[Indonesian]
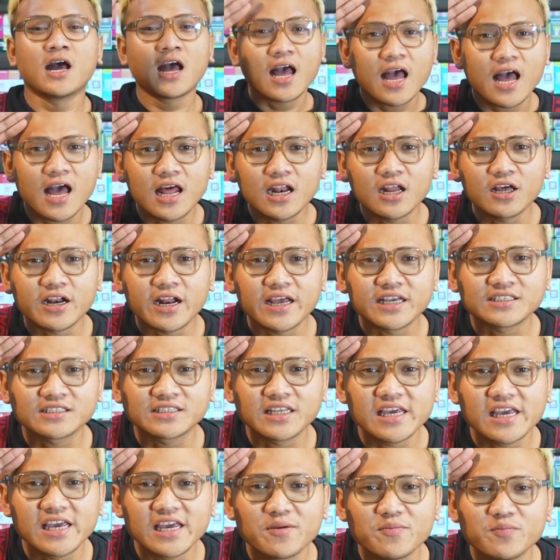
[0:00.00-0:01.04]
Halo Race
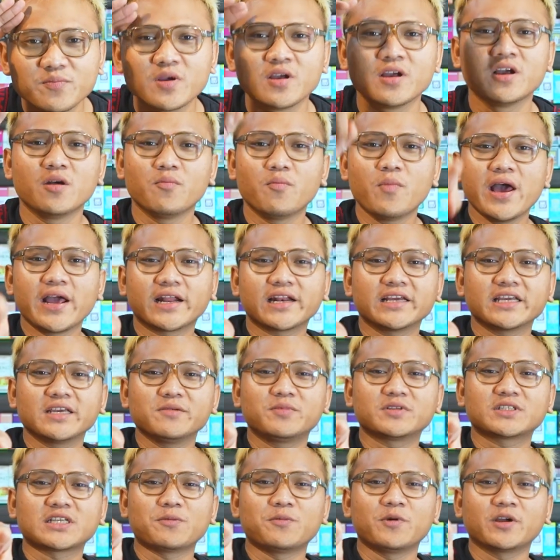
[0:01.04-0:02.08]
Team, balik lagi
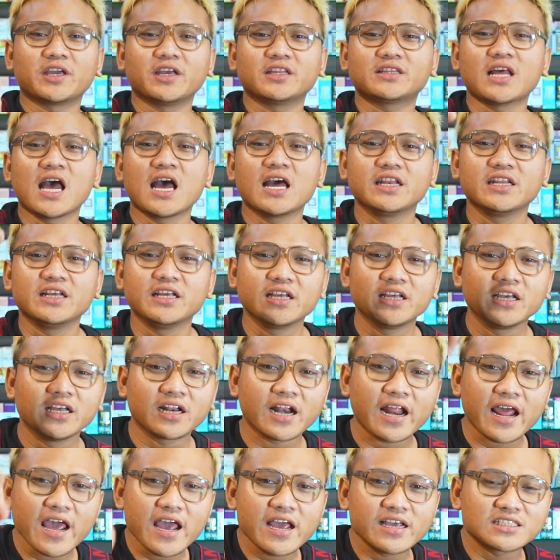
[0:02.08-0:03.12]
bersama kita di
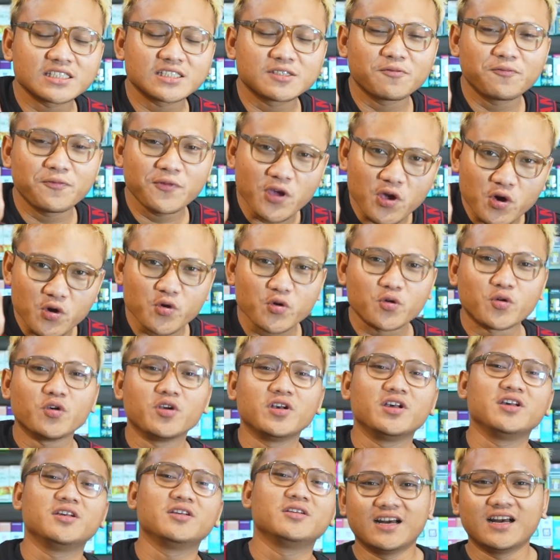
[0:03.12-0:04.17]
Race View.
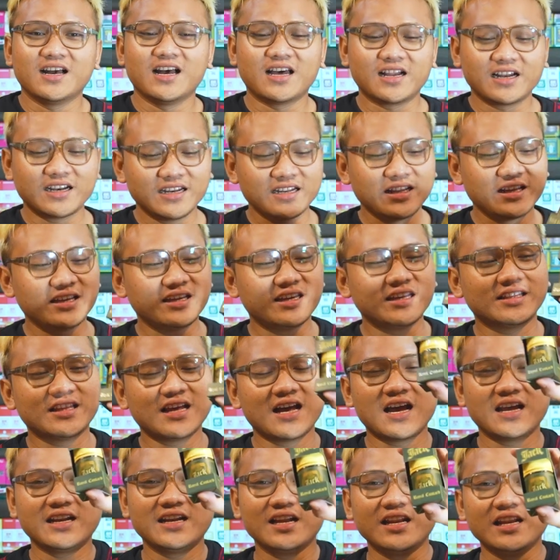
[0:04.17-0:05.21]
Hari ini
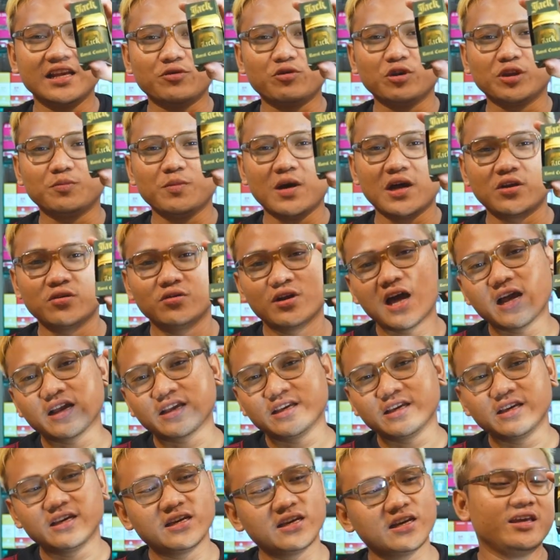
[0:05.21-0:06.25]
kita ada liquid baru
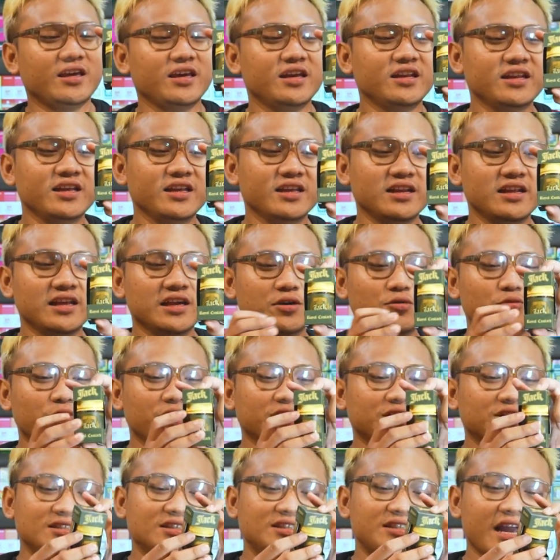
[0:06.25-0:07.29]
lagi, ini
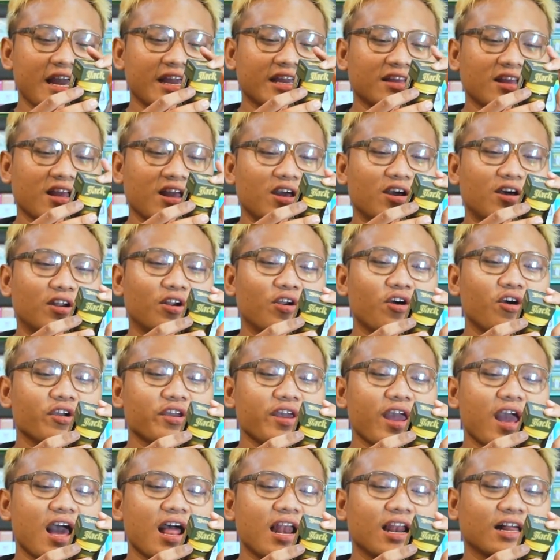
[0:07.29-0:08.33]
liquid Jack
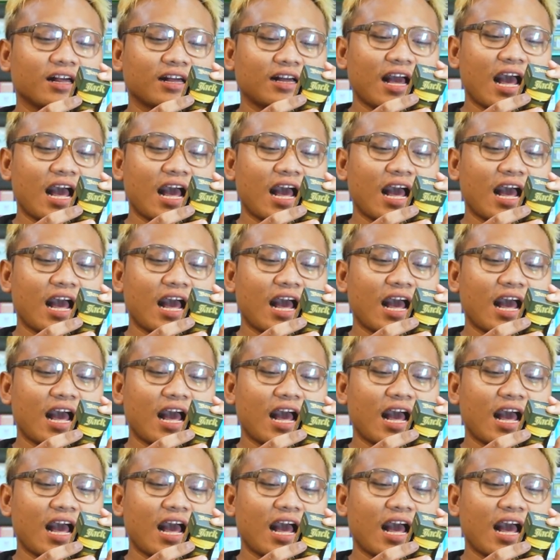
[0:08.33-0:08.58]
Royal